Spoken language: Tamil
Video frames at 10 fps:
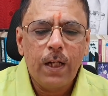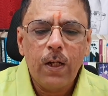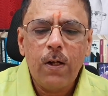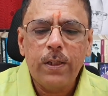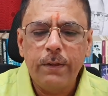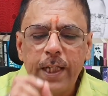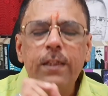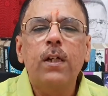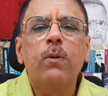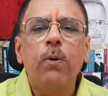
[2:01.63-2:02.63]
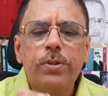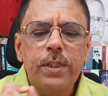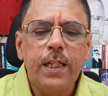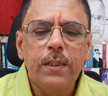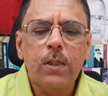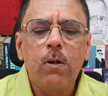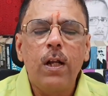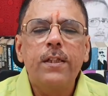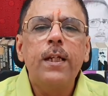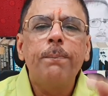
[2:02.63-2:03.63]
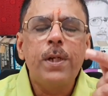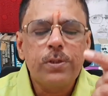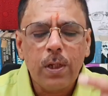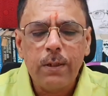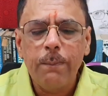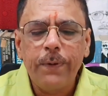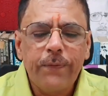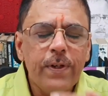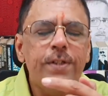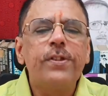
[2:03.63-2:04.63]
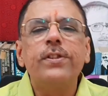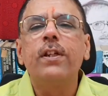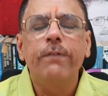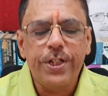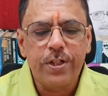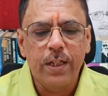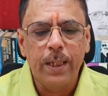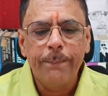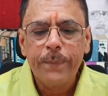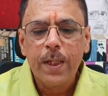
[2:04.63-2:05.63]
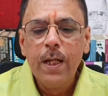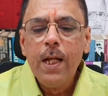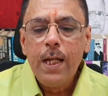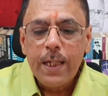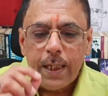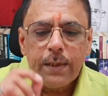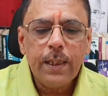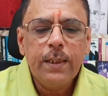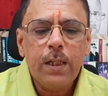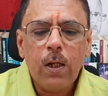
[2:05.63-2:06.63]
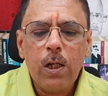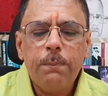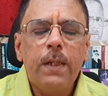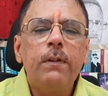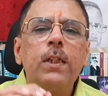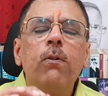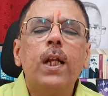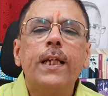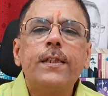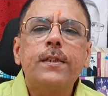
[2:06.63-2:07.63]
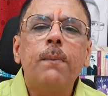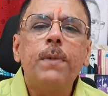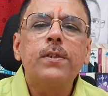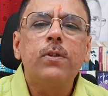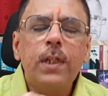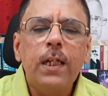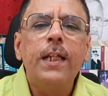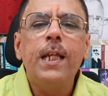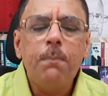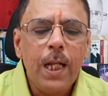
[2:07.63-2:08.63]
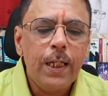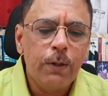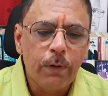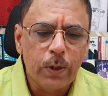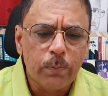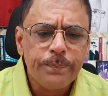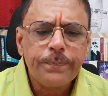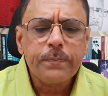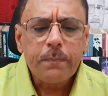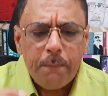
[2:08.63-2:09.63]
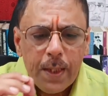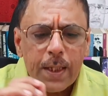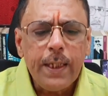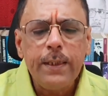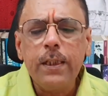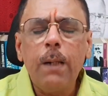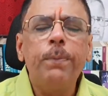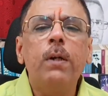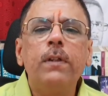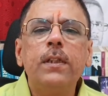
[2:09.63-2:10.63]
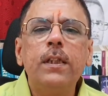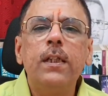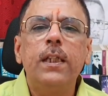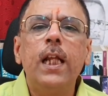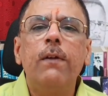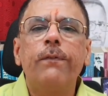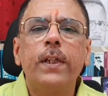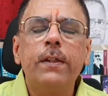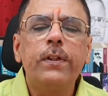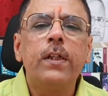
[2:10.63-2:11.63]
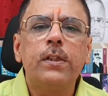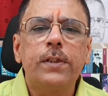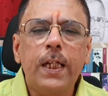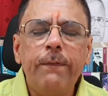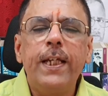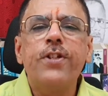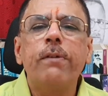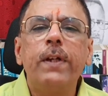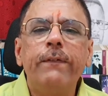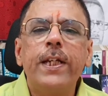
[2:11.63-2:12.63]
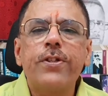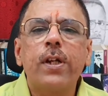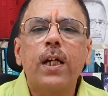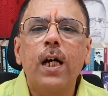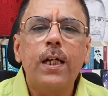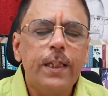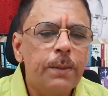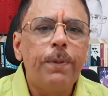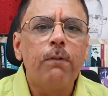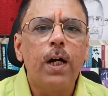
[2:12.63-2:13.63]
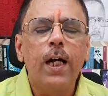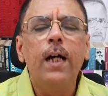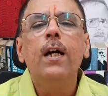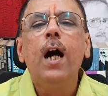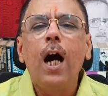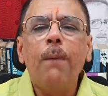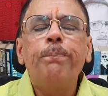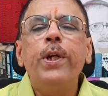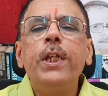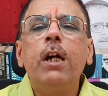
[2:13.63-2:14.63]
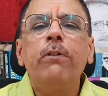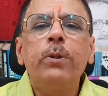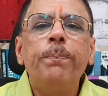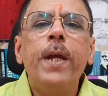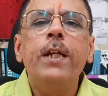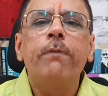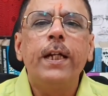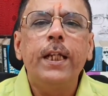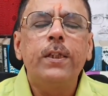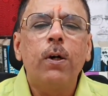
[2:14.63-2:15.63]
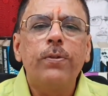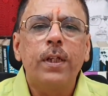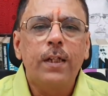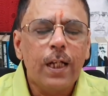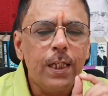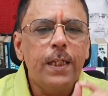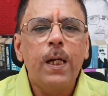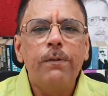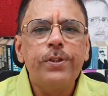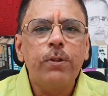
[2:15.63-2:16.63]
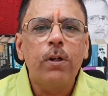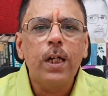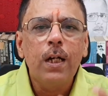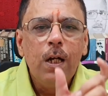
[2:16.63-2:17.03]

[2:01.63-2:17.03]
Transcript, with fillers: அலாட் எந்த கோர்ஸ் எந்த காலேஜ் டிபெண்ட்ஸ் ஆன் யுவர் ப்ரிஃபரன்ஸ் ரிசர்வேஷன் இந்த இந்த அலாட்மெண்ட் வந்து உங்களுக்கு எஸ்எம்எஸ்ஸும் இந்த இமெயிலையும் வரும் இதுக்கப்புறம் வந்து தேல் வந்து சர்டிஃபிகேஷன் வெரிஃபிகேஷனுக்காக இது பண்ணுவாங்க அப்போ யூ ஹவ் டு பே டுவெண்ட்டி தௌசண்ட் நல்ல ஞாபகம் வச்சுக்கோங்க